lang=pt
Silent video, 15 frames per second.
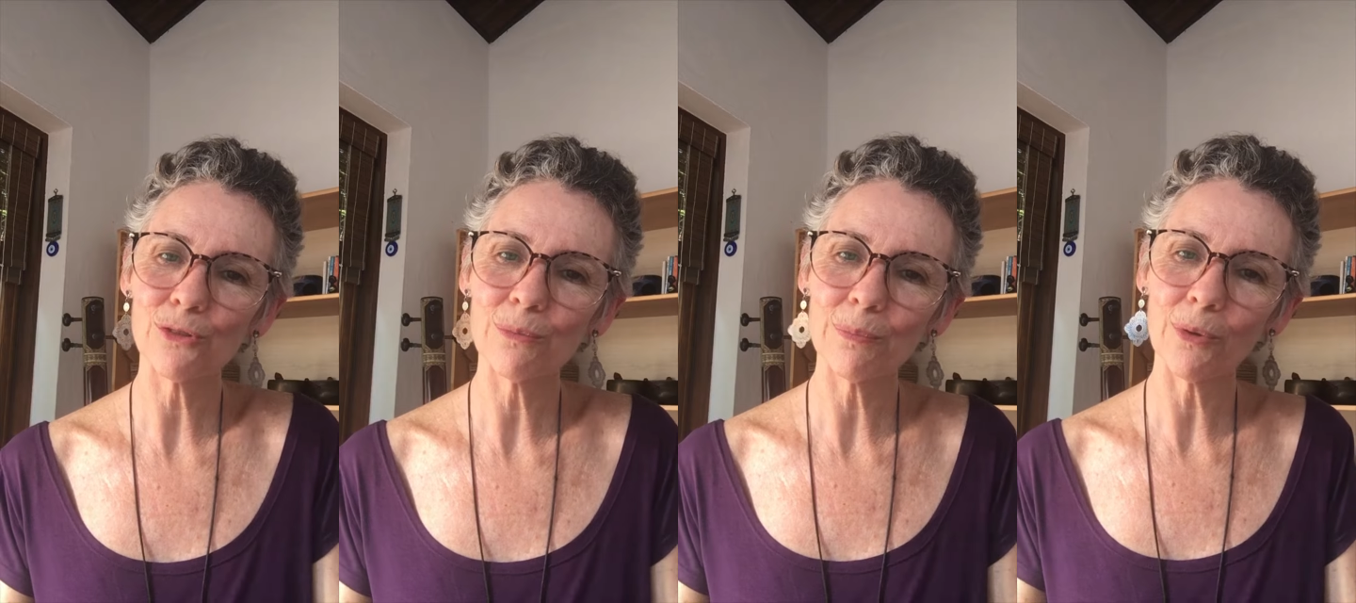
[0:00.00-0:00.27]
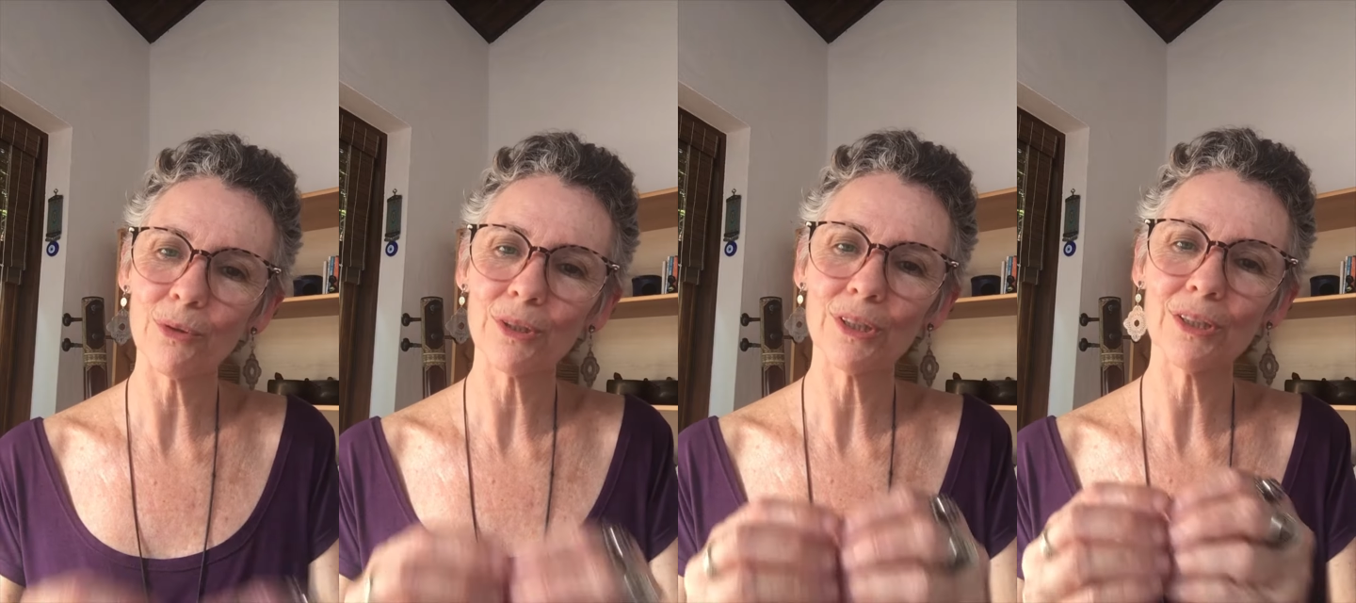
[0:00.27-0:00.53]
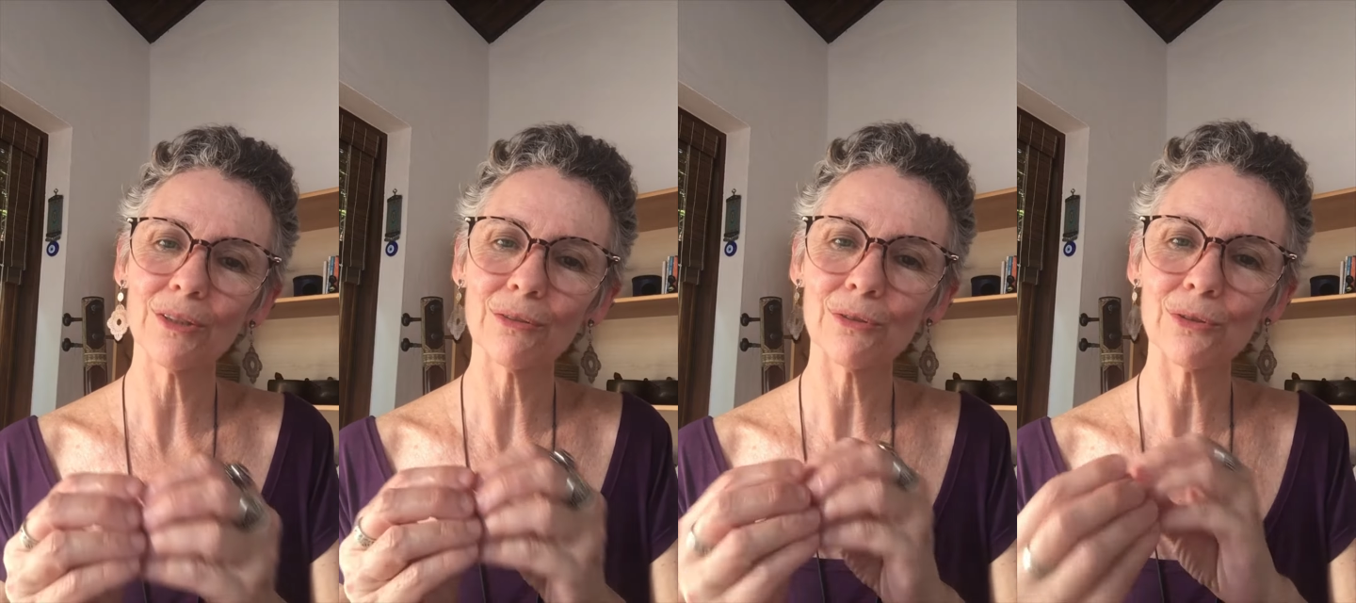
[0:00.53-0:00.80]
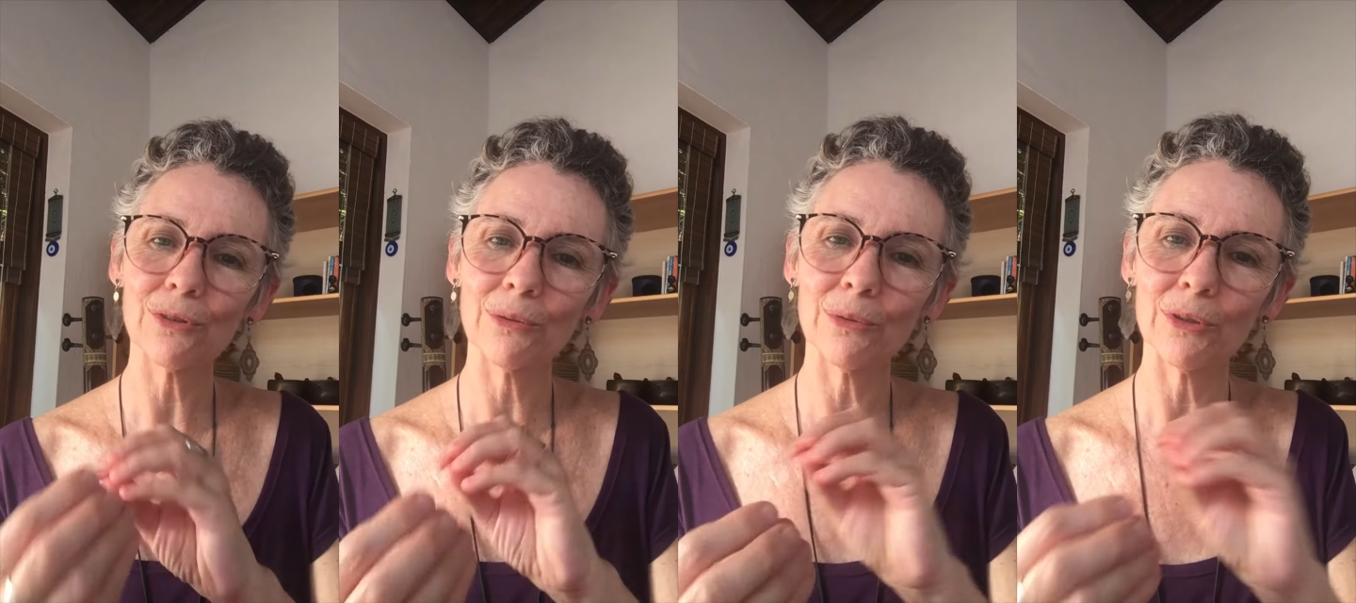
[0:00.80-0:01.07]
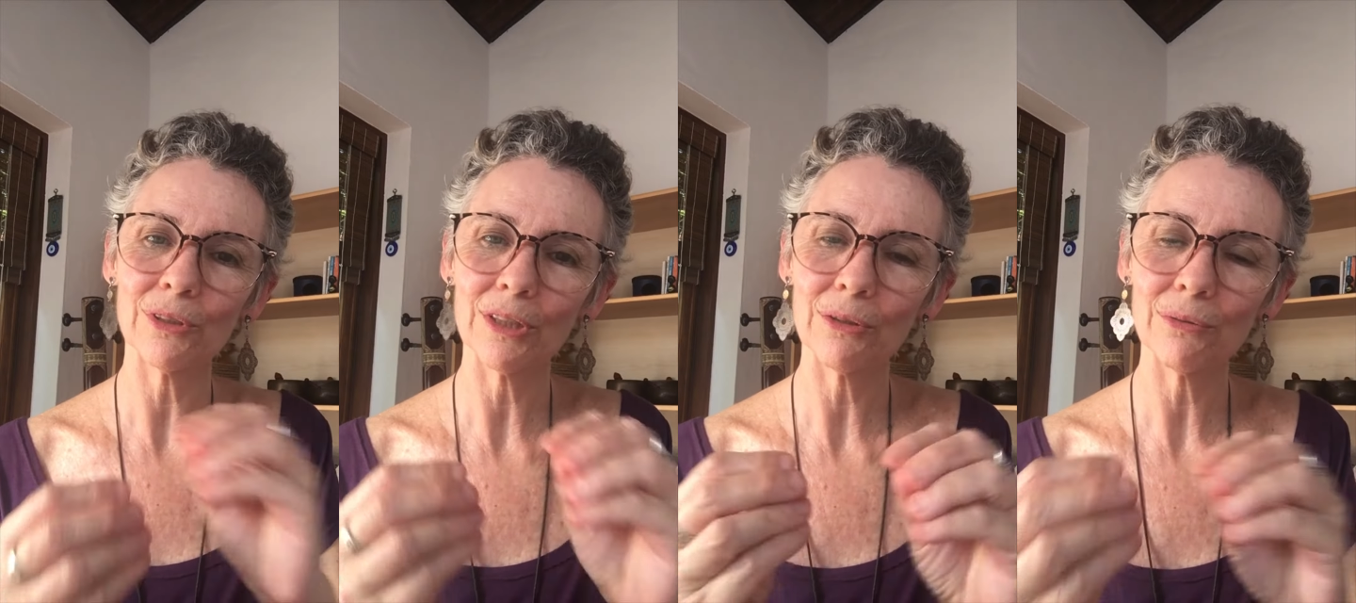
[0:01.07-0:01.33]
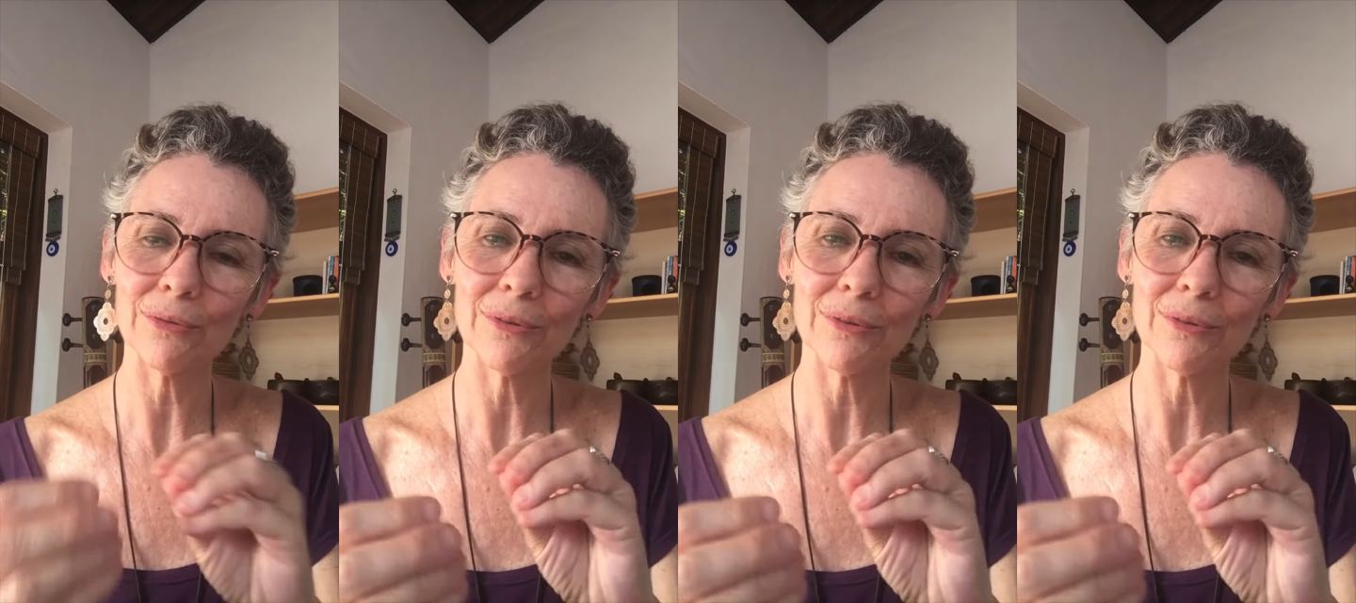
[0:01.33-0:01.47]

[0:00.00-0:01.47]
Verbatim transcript: um pouquinho de como eu tenho